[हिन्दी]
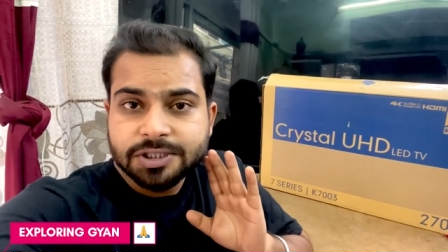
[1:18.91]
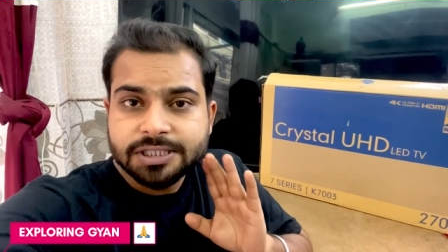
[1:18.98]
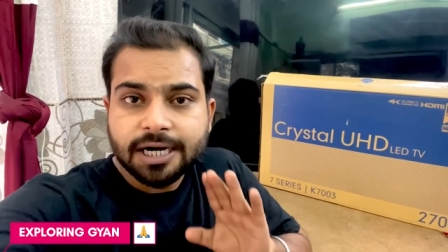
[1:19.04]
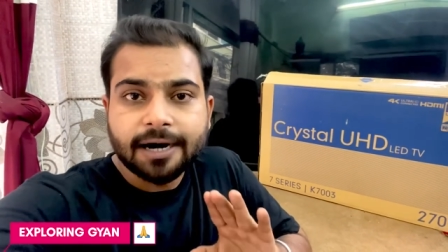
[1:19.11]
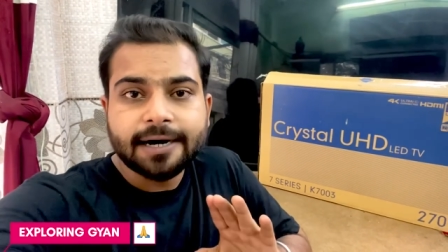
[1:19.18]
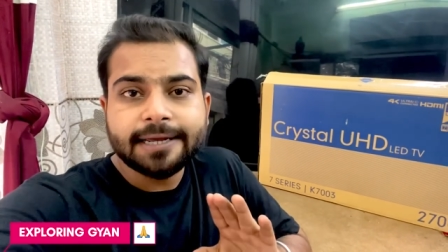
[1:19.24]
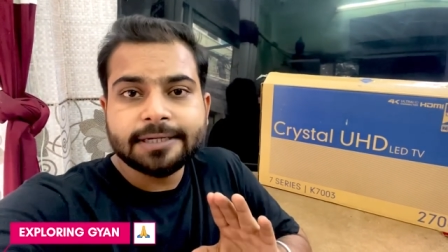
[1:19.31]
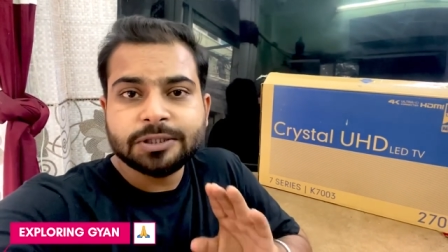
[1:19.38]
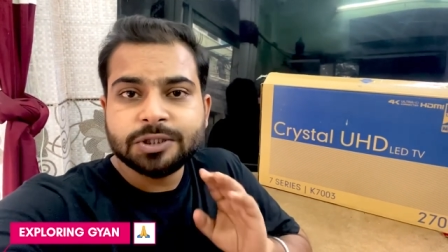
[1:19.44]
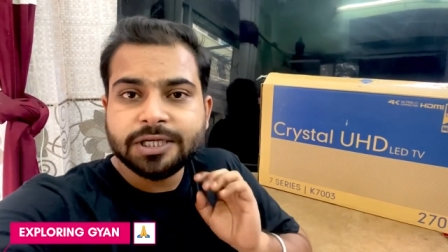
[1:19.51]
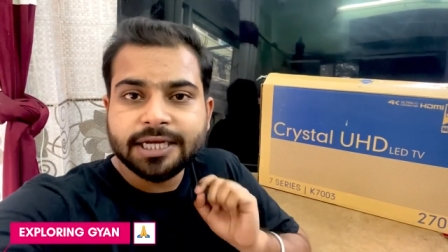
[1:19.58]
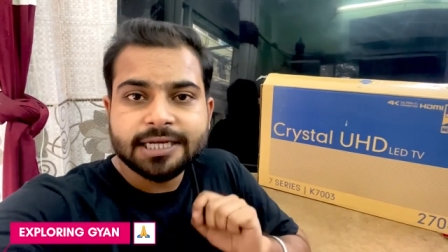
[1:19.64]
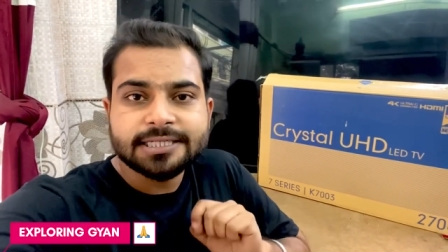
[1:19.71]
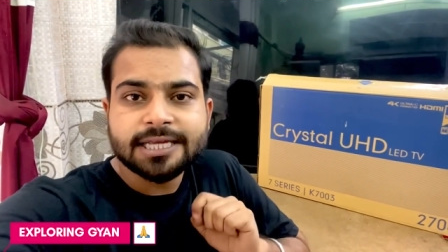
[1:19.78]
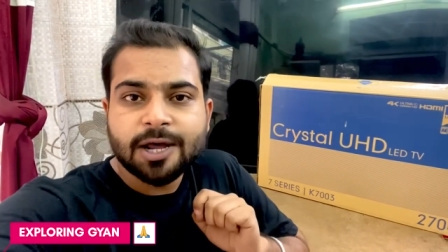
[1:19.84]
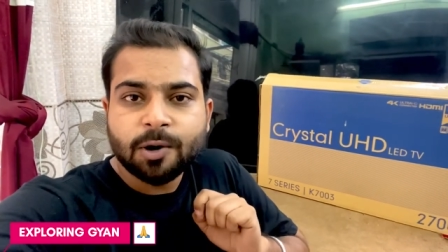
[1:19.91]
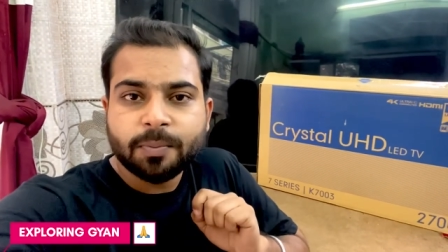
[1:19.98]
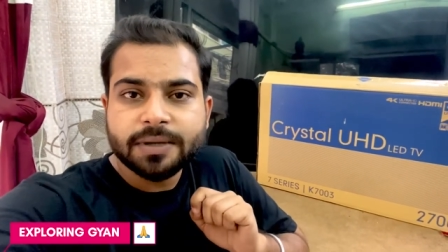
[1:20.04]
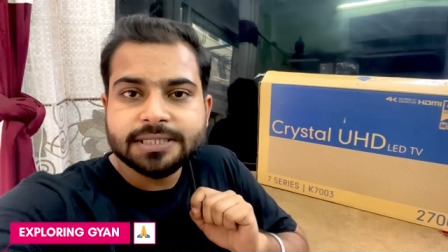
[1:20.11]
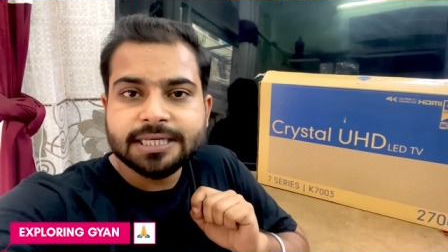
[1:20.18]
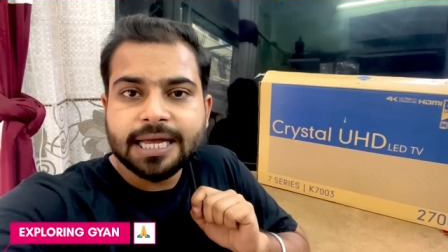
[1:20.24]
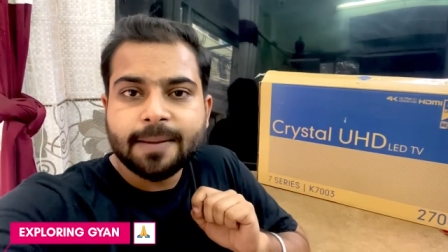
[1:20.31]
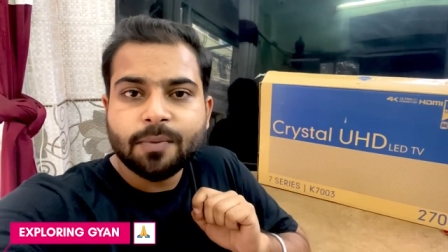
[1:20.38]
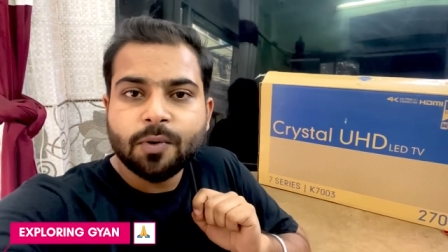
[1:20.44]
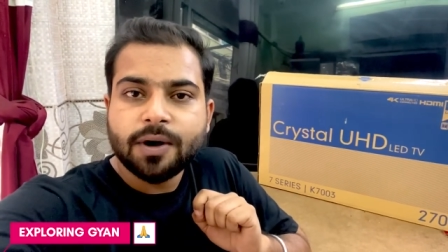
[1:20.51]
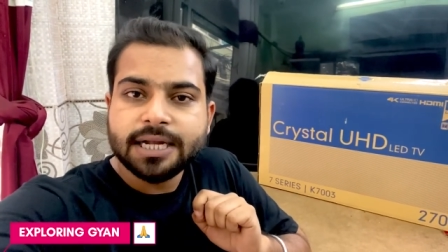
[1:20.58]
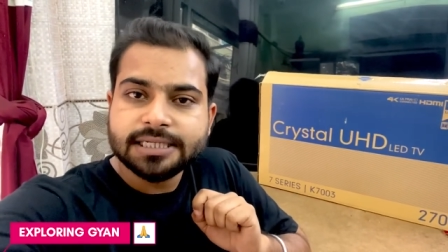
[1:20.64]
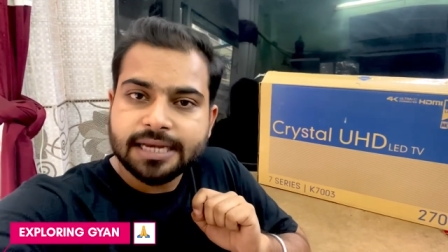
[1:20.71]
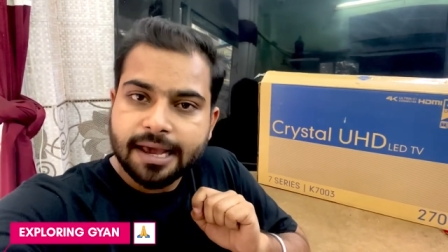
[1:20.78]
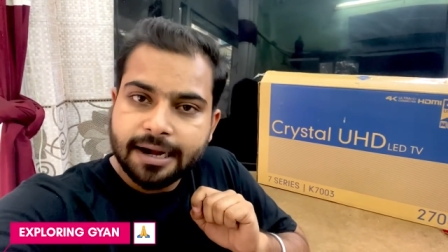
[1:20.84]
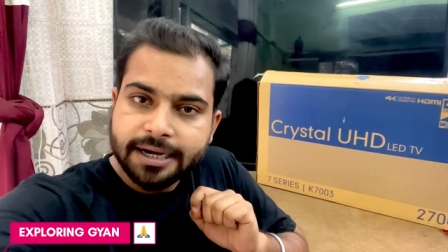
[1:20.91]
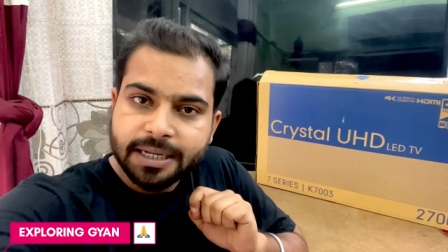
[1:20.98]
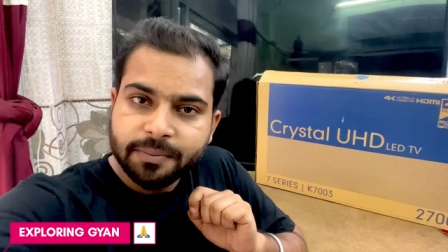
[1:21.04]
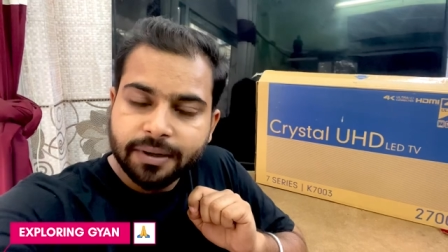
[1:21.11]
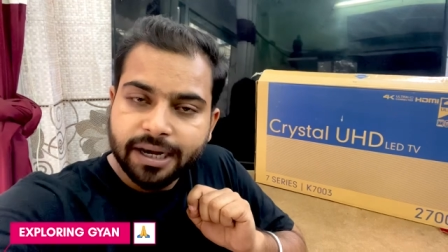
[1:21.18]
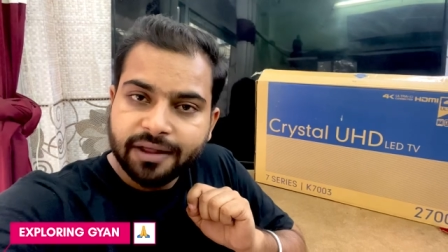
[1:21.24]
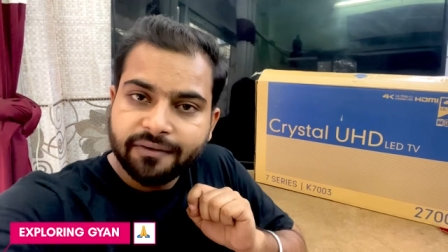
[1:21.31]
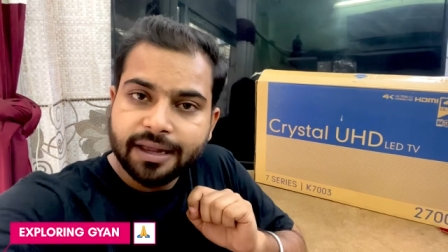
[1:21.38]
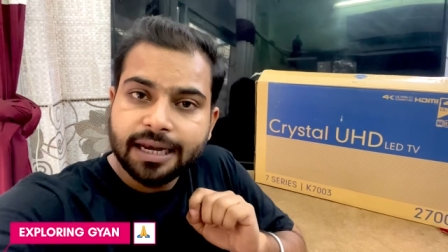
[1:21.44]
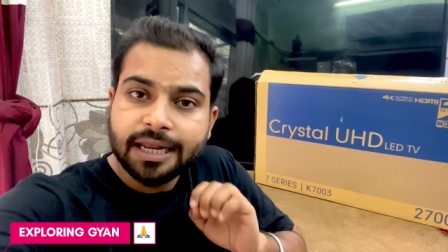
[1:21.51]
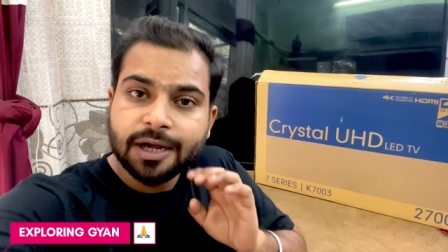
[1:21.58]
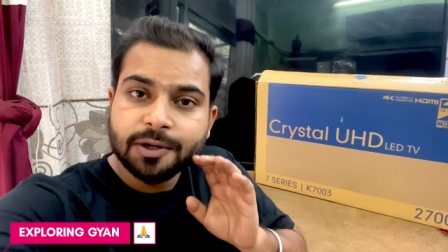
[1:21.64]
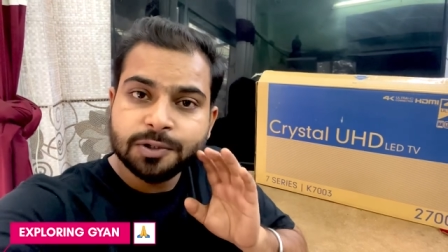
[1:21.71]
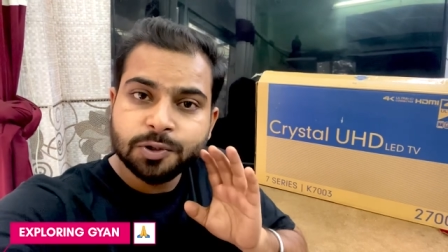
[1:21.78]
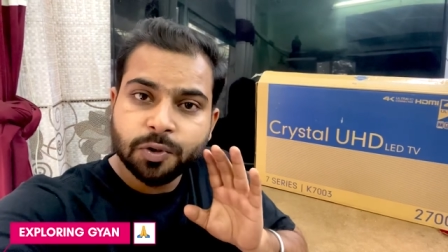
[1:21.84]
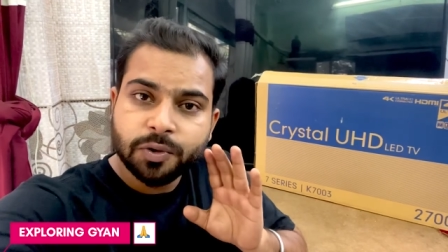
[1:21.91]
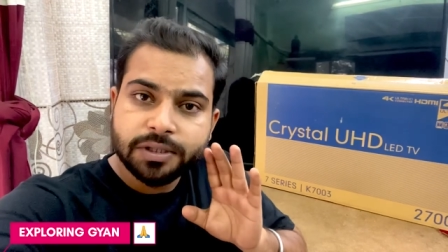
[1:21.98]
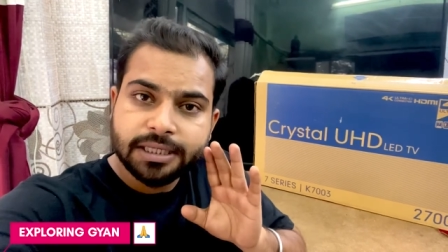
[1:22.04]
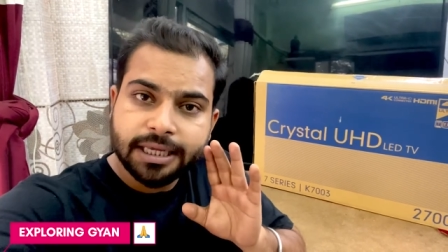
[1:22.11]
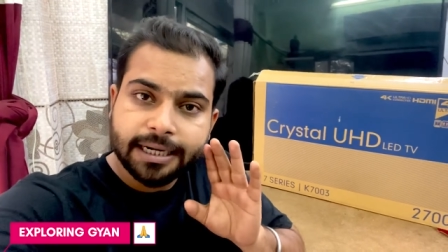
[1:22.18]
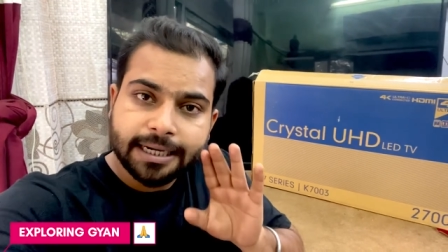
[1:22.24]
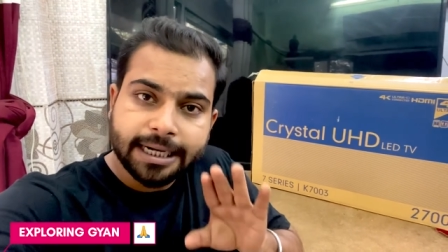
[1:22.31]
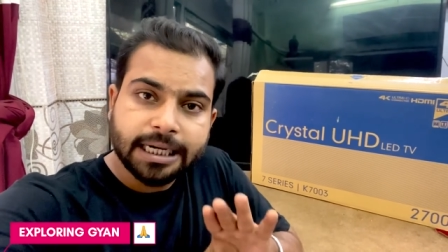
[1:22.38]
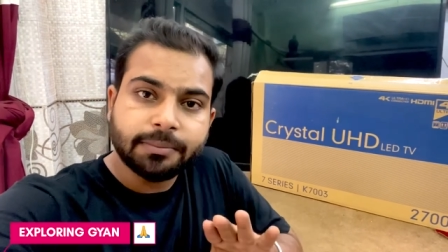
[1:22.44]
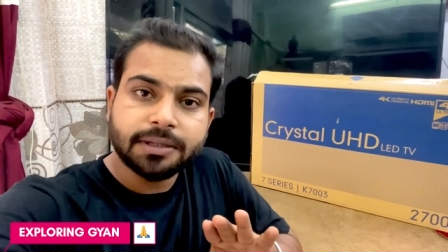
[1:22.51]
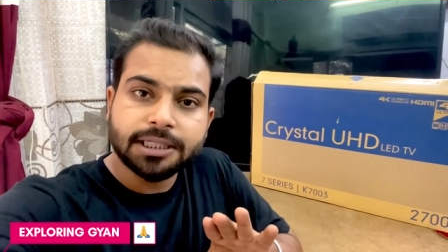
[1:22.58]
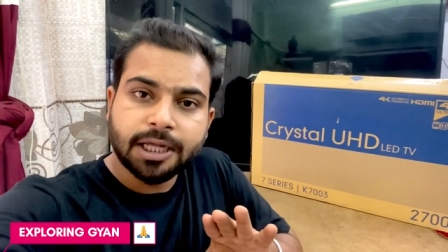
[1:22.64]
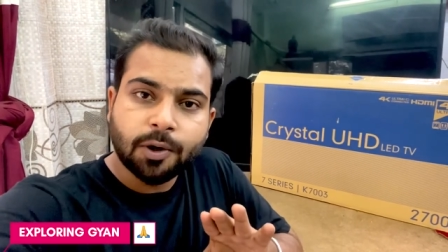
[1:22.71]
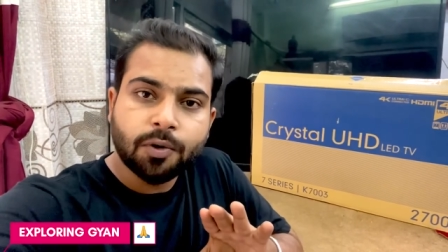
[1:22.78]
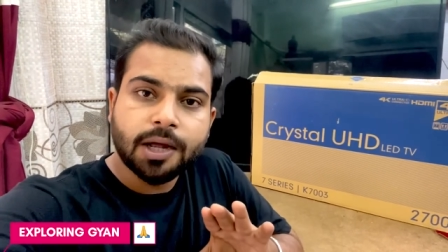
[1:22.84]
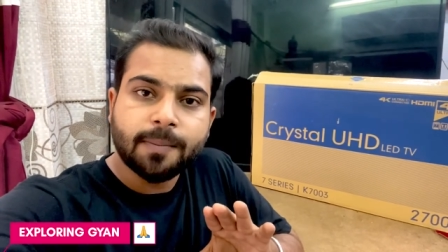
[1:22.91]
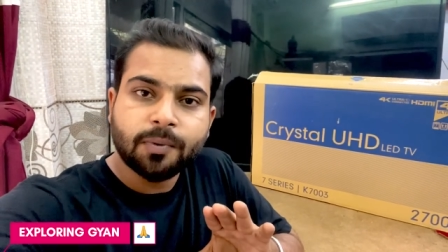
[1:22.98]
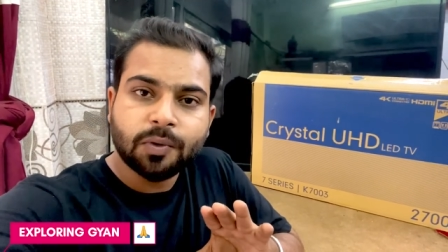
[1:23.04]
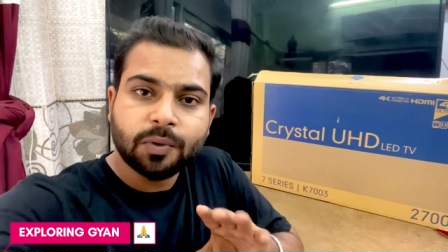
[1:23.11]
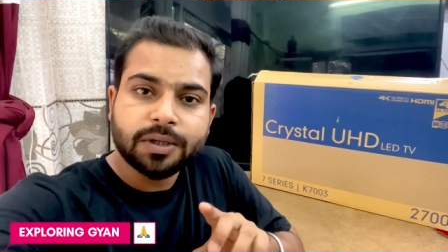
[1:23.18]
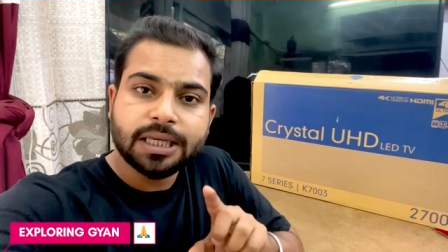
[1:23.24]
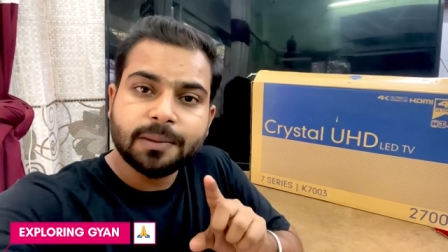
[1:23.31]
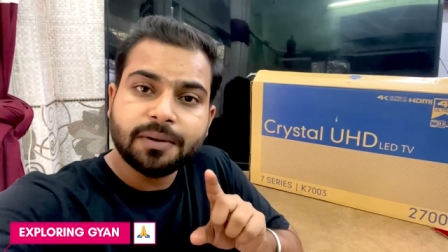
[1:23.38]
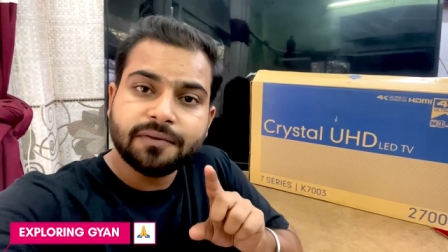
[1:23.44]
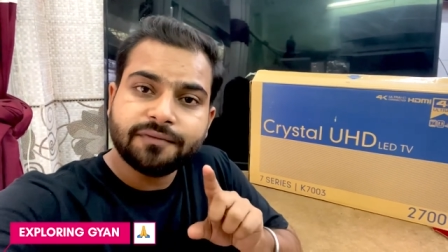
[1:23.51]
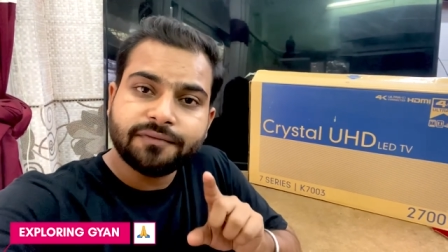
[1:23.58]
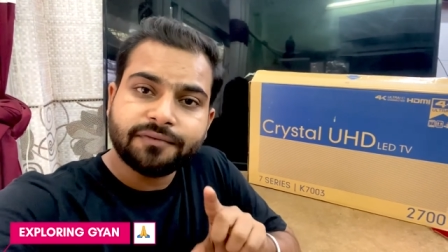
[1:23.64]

साढ़े छह हज़ार रुपए से आपको आज एलईडी मिलने वाली है और जो ये रेट बता रहा हूँ ना आपको ये भी